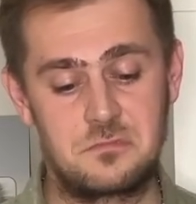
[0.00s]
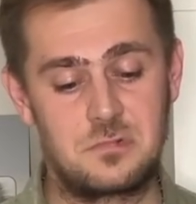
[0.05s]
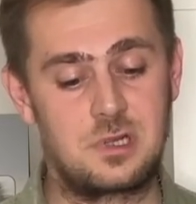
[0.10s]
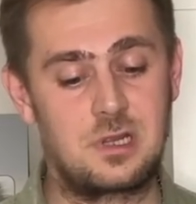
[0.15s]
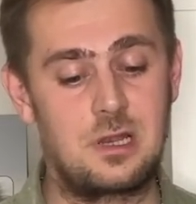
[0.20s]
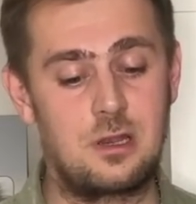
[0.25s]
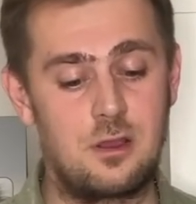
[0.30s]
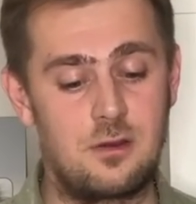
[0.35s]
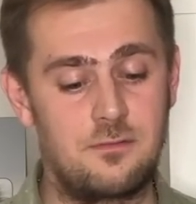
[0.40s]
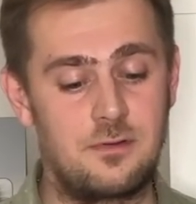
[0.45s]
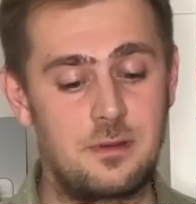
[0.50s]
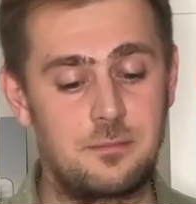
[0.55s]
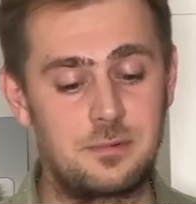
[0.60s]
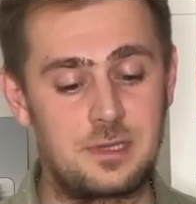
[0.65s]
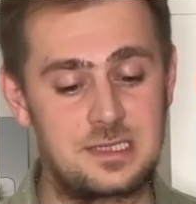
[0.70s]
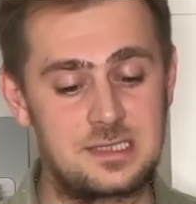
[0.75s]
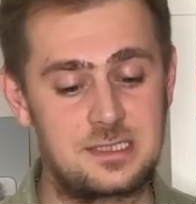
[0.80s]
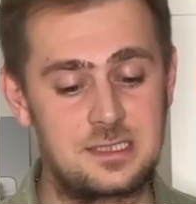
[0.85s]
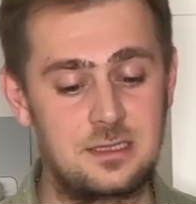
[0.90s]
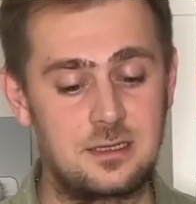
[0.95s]
клевая
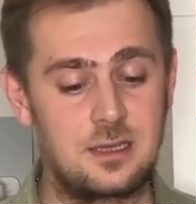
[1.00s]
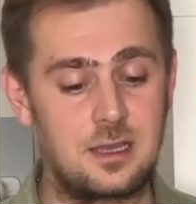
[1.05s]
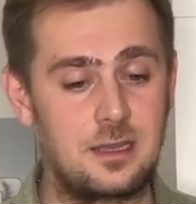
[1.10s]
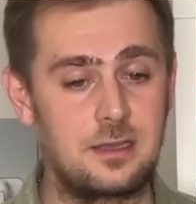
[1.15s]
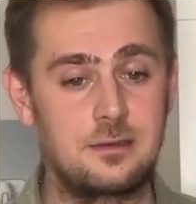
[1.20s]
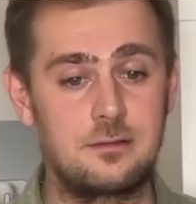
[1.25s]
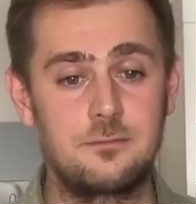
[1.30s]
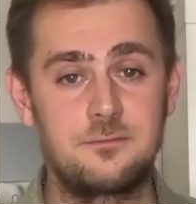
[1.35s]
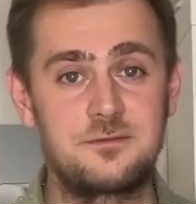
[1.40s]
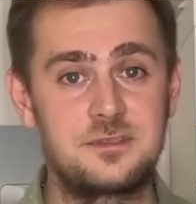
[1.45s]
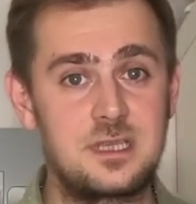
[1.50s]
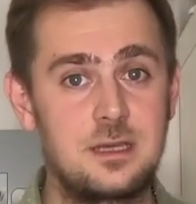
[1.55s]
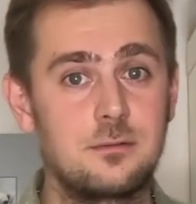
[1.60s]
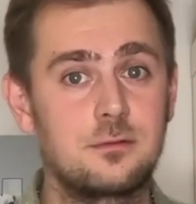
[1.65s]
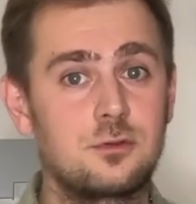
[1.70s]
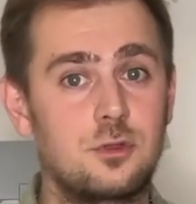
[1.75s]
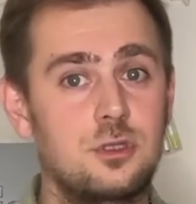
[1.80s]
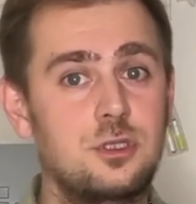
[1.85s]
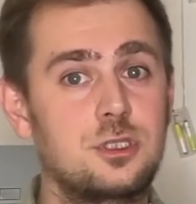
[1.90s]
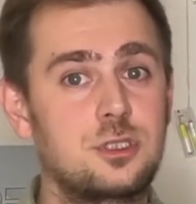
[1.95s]
пластинка. Всем,
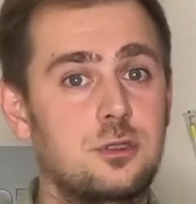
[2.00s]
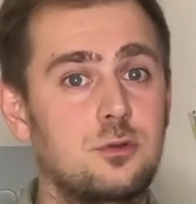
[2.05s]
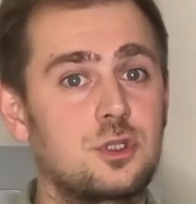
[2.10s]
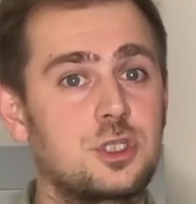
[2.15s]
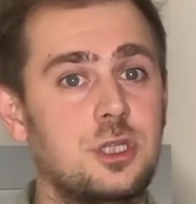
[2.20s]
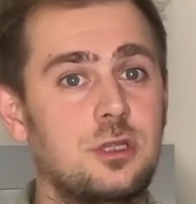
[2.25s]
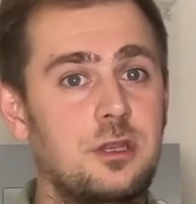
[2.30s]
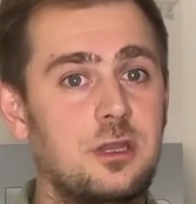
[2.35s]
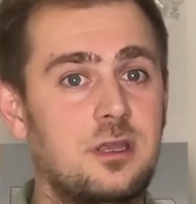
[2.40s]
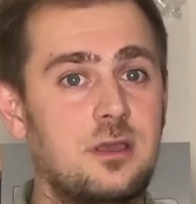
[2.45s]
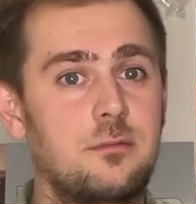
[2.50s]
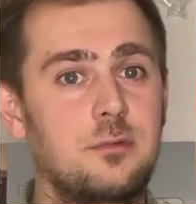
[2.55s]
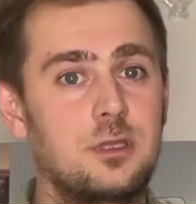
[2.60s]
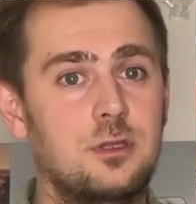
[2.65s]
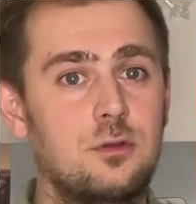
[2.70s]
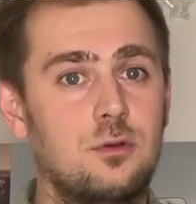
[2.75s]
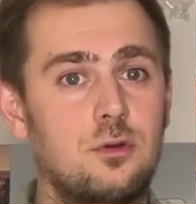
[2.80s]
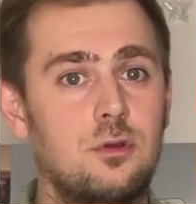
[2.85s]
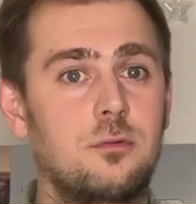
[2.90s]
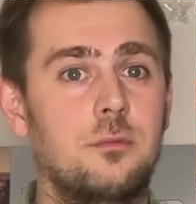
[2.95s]
кто не слушал,
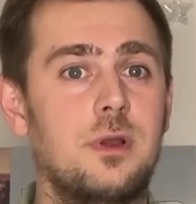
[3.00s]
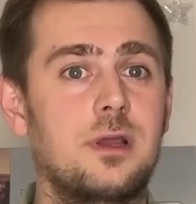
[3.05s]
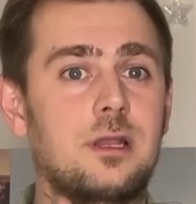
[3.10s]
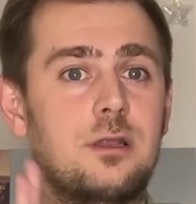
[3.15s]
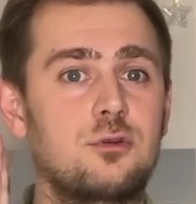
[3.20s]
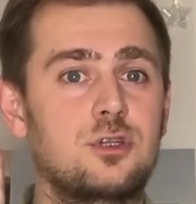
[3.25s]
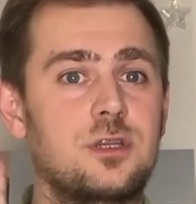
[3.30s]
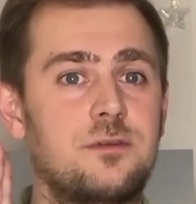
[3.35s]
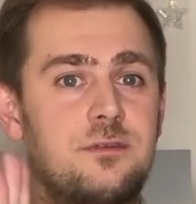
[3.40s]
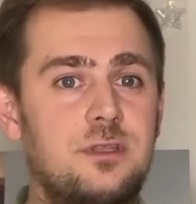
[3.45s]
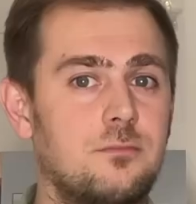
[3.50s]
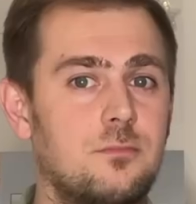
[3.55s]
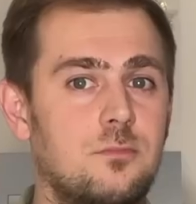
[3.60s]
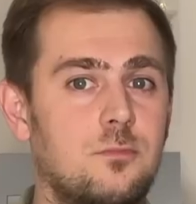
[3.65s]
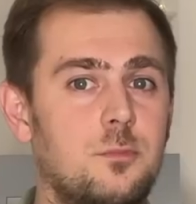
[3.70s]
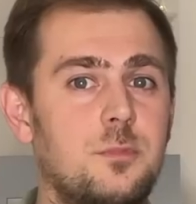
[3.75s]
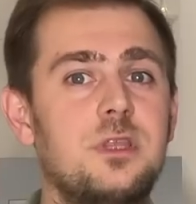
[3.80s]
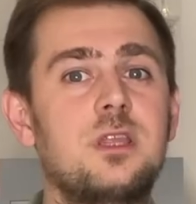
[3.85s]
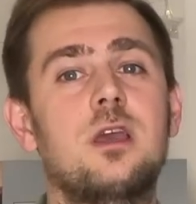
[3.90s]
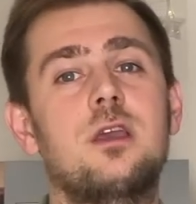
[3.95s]
рекомендую. Могли уже видеть у
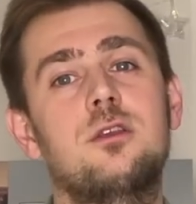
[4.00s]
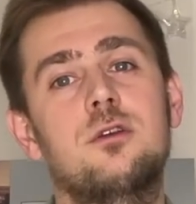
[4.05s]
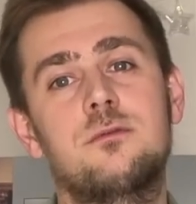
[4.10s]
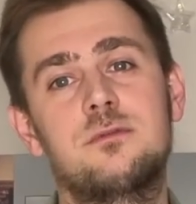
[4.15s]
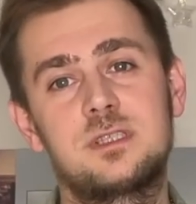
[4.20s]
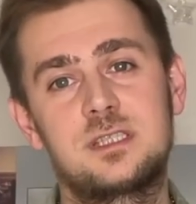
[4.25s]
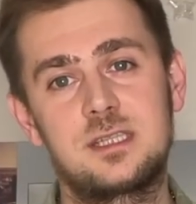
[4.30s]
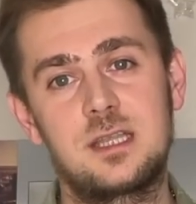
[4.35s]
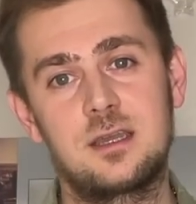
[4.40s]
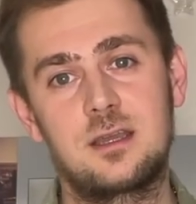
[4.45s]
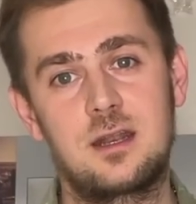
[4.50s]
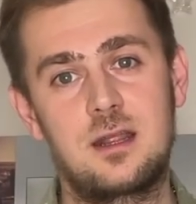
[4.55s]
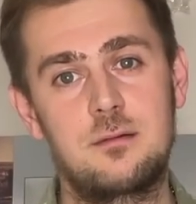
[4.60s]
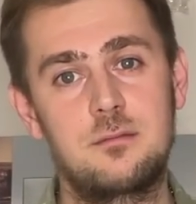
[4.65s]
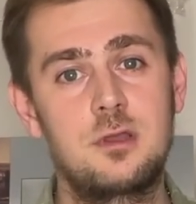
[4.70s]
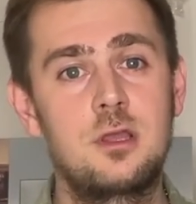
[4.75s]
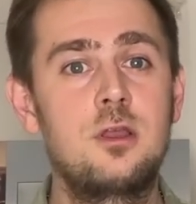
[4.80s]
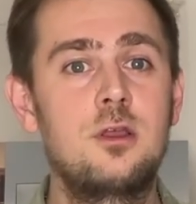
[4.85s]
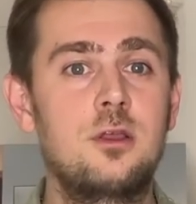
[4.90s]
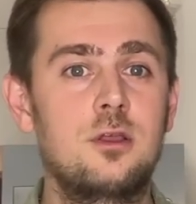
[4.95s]
меня ее в
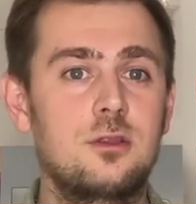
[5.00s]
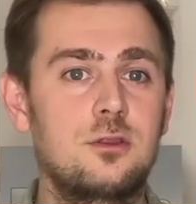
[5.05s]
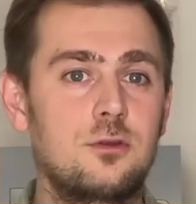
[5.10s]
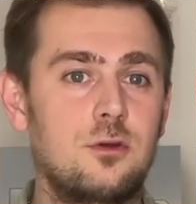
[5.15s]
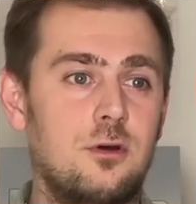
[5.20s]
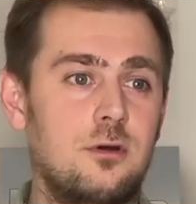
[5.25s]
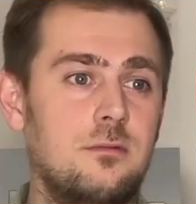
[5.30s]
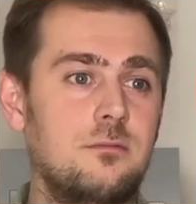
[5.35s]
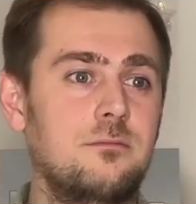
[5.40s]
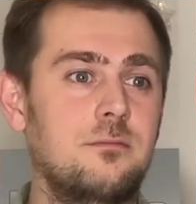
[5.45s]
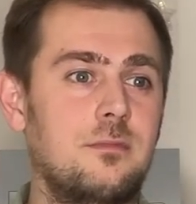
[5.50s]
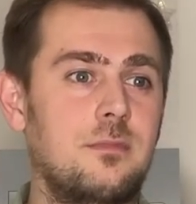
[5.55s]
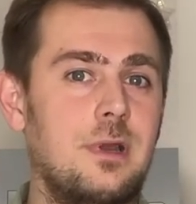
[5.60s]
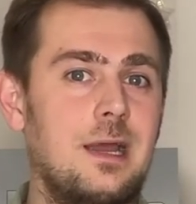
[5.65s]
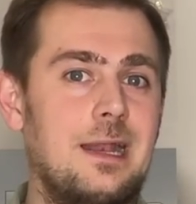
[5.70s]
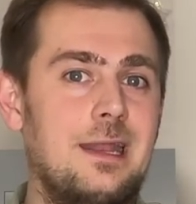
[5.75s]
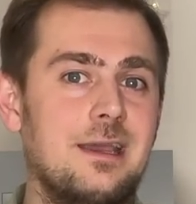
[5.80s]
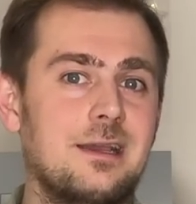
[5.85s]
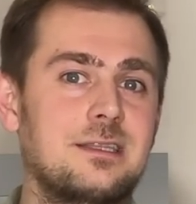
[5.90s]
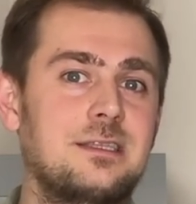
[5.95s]
Инстаграм. Но,
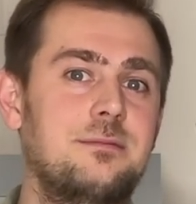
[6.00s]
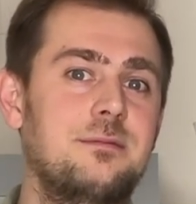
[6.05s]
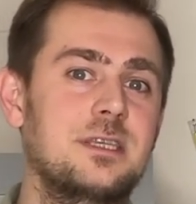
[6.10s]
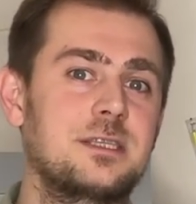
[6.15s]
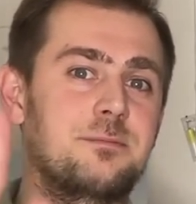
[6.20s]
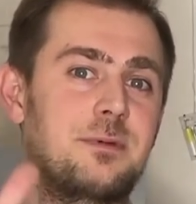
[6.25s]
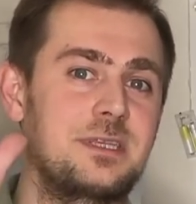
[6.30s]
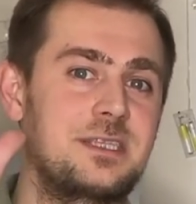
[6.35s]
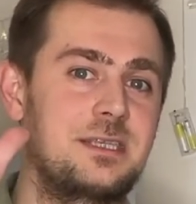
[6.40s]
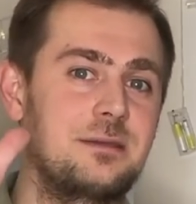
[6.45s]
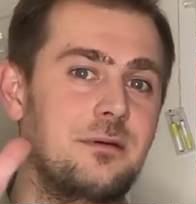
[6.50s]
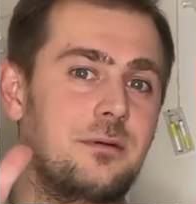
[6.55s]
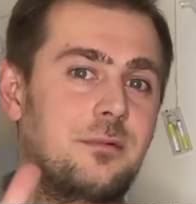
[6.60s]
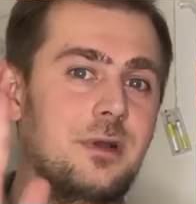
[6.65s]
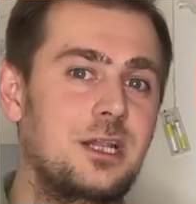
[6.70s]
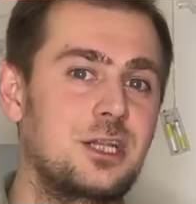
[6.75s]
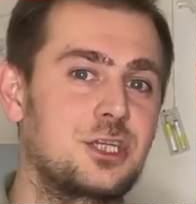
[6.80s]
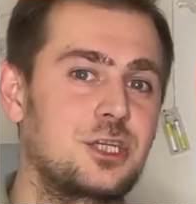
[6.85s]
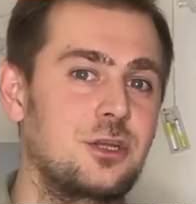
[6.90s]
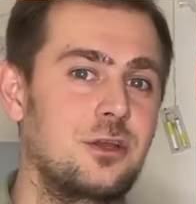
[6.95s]
Олег, тебе спасибо
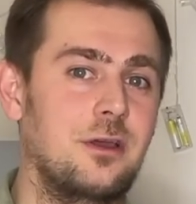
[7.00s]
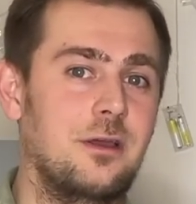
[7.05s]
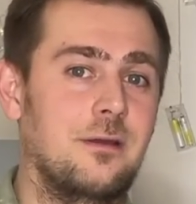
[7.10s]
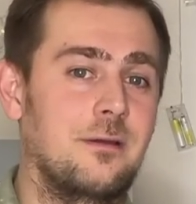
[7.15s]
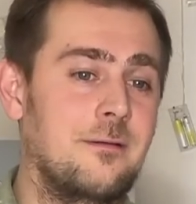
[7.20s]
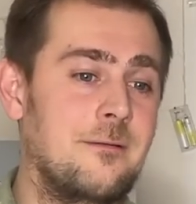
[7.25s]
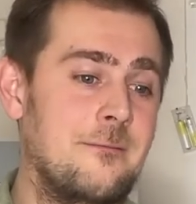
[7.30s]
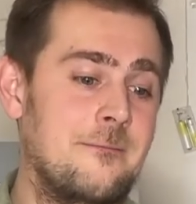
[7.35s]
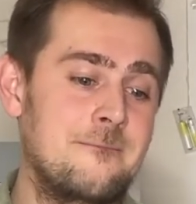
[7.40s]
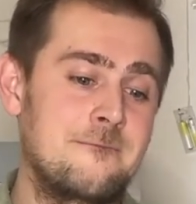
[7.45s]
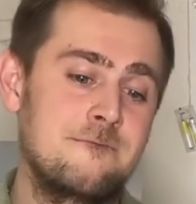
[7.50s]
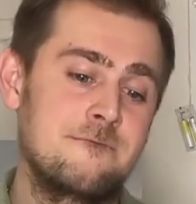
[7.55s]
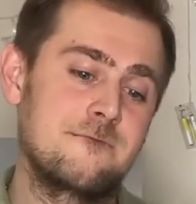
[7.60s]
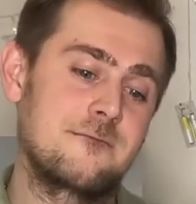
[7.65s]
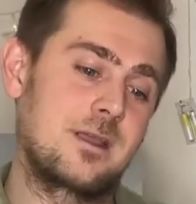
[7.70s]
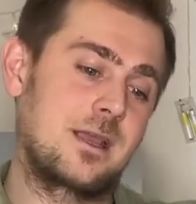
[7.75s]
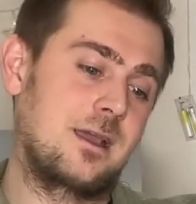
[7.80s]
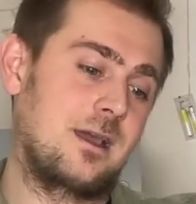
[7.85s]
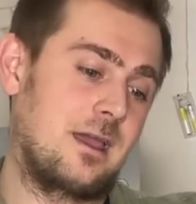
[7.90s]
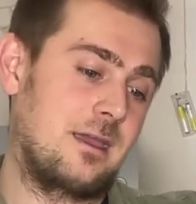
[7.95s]
большое.
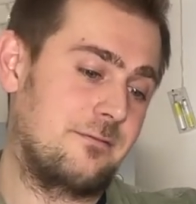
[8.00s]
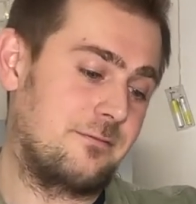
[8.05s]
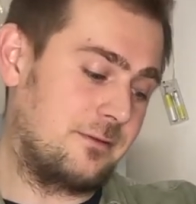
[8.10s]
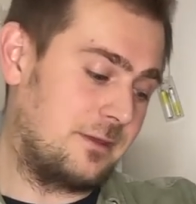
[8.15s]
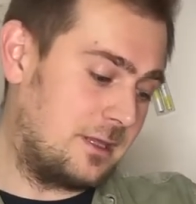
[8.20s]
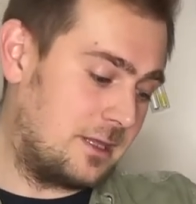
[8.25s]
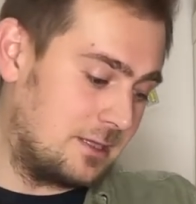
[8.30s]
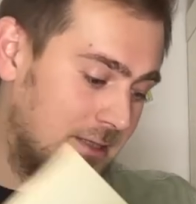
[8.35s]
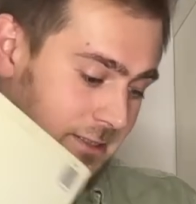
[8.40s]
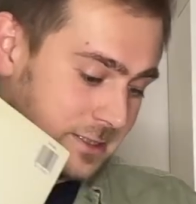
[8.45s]
Кайф. И